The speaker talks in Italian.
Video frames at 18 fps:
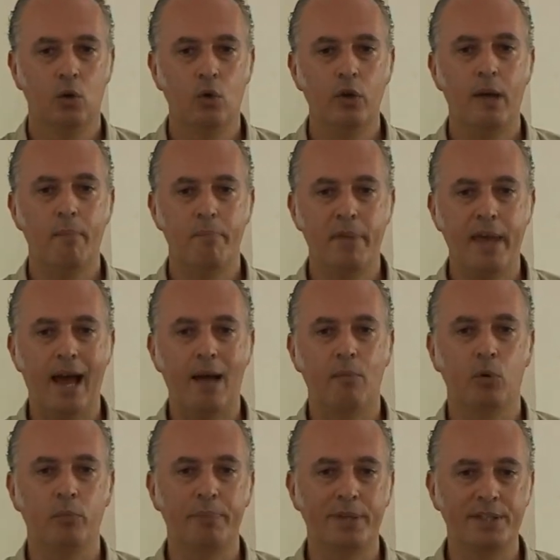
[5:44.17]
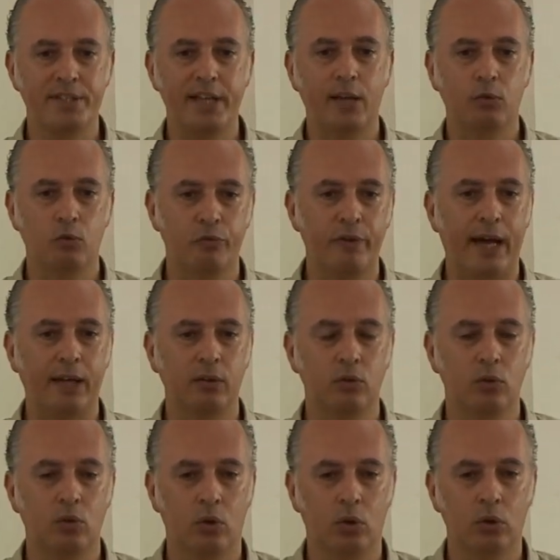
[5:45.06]
Noi abbiamo in passato
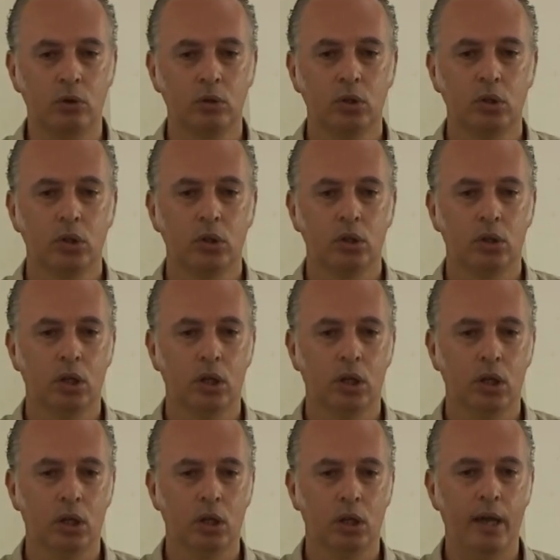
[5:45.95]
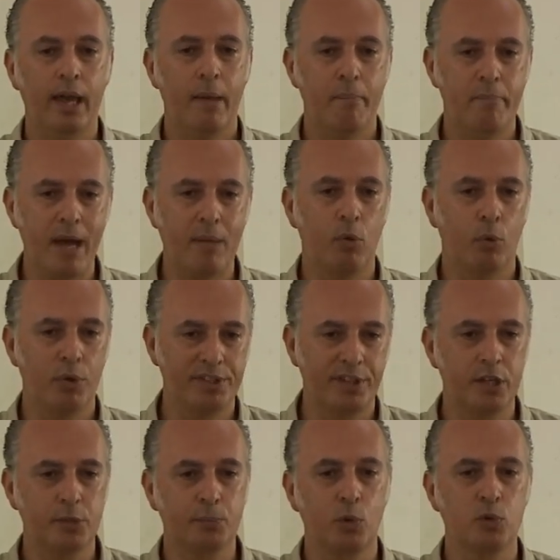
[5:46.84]
fatto eh, e abbiamo
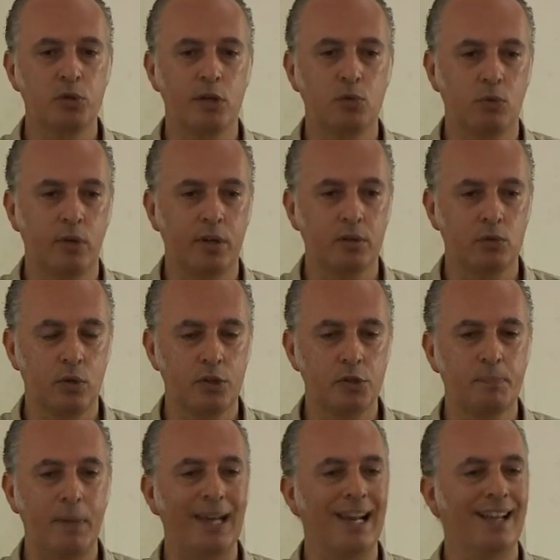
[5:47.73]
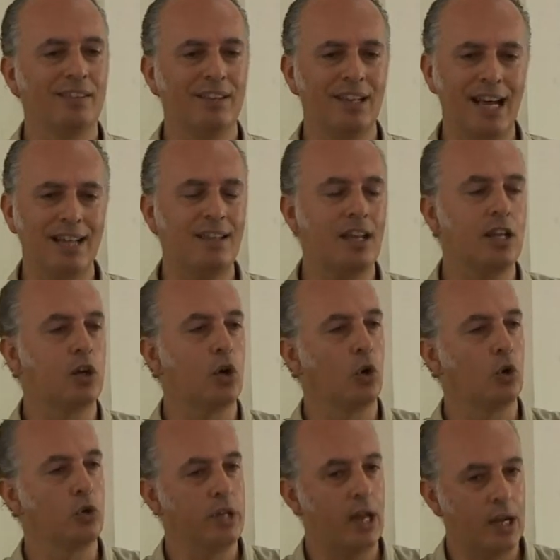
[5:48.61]
questa responsabilità sulle, sulle spalle, al di là del
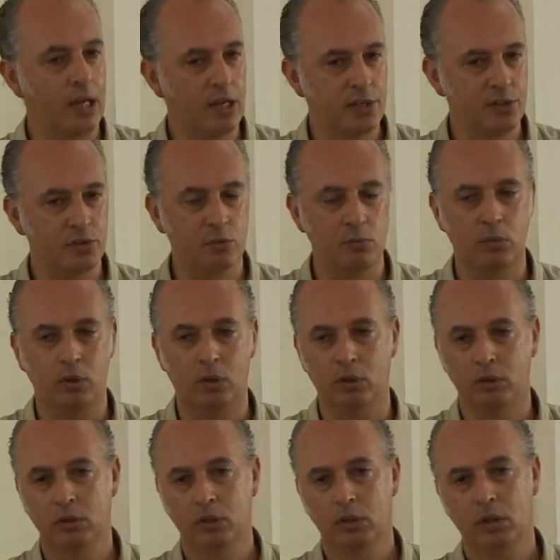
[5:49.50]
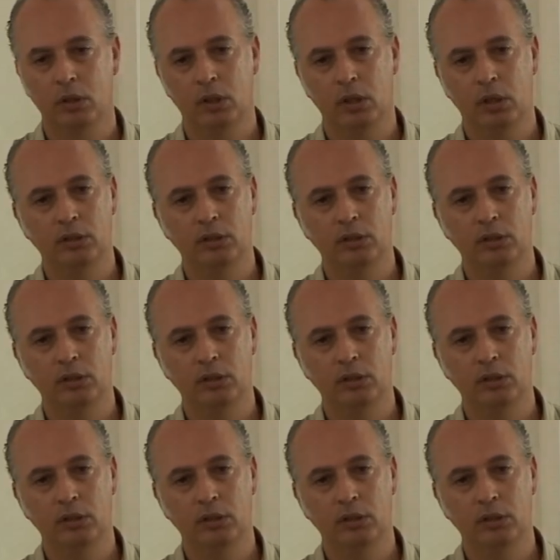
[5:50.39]
colonialismo,